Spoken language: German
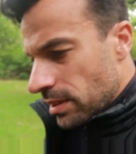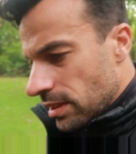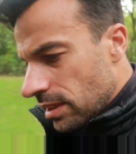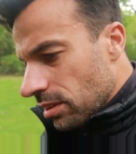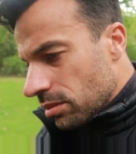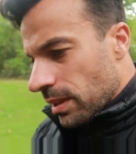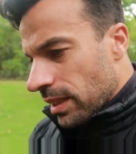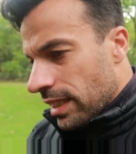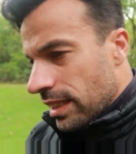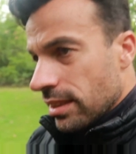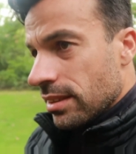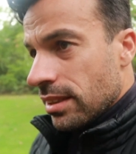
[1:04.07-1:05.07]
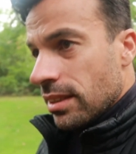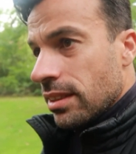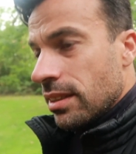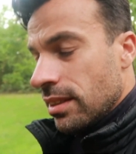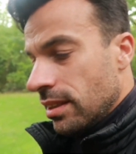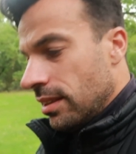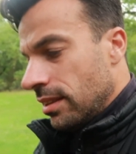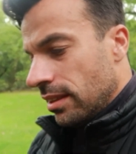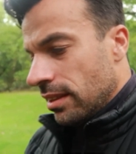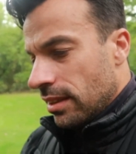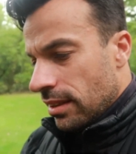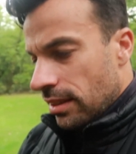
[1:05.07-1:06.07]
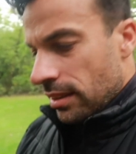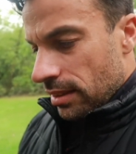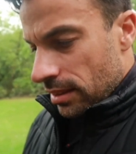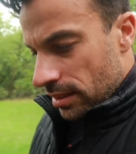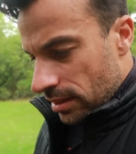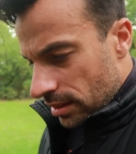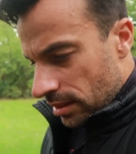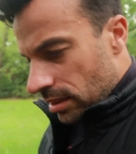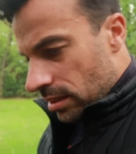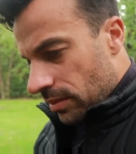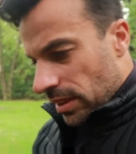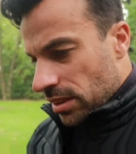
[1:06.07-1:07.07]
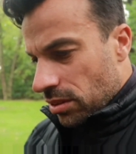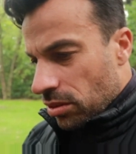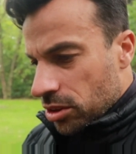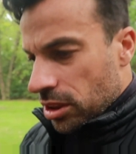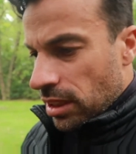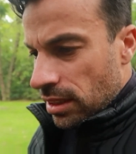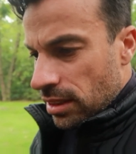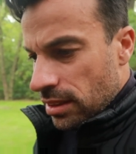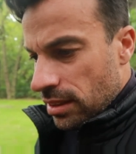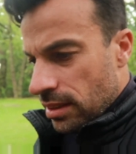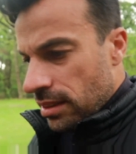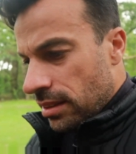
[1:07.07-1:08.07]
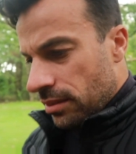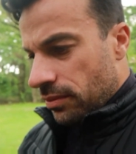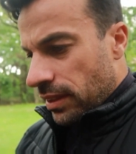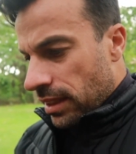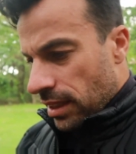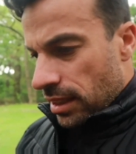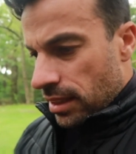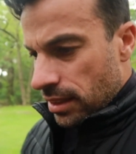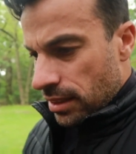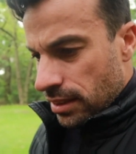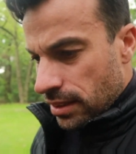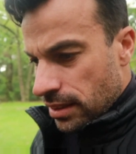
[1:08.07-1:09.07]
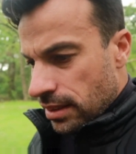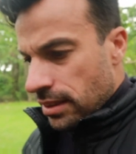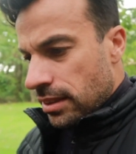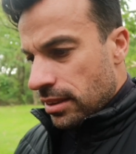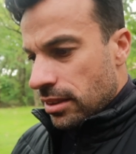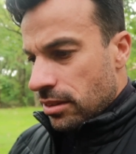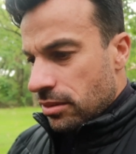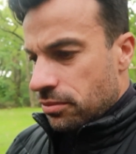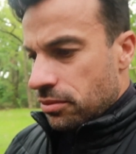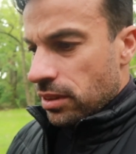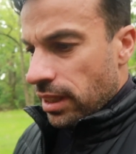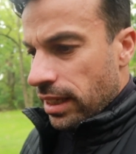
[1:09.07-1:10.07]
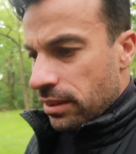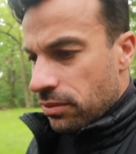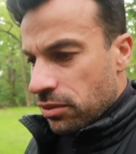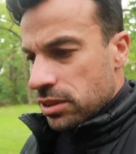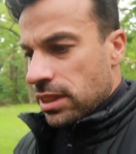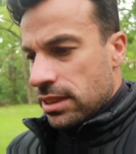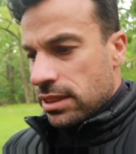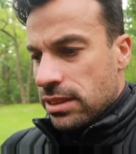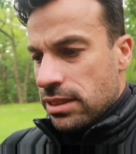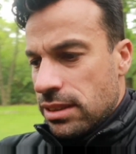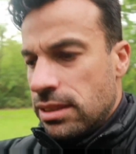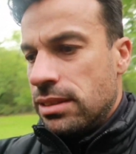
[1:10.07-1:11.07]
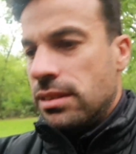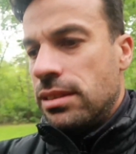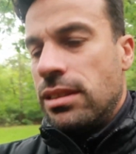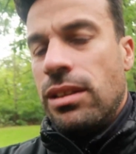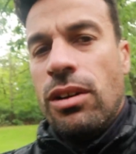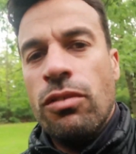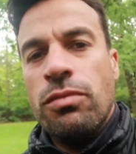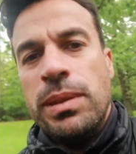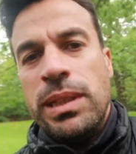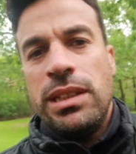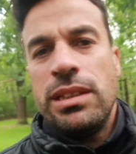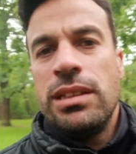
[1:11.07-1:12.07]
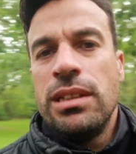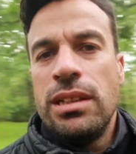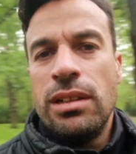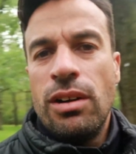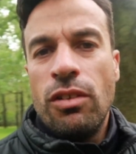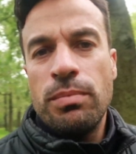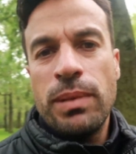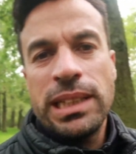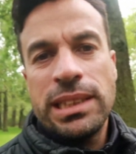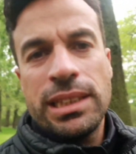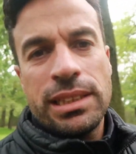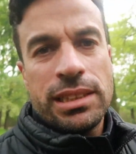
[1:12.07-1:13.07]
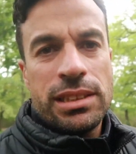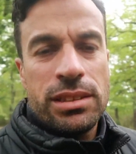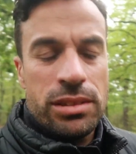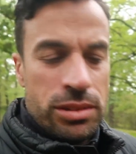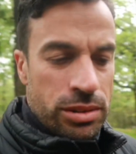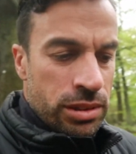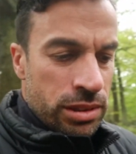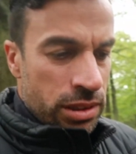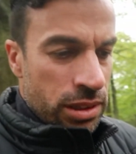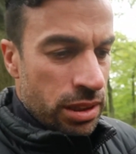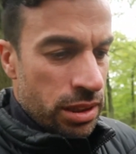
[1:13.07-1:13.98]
bisschen darüber reden, äh, was Roger Federer für einen Einfluss hatte auf mich, auf mein Tennis und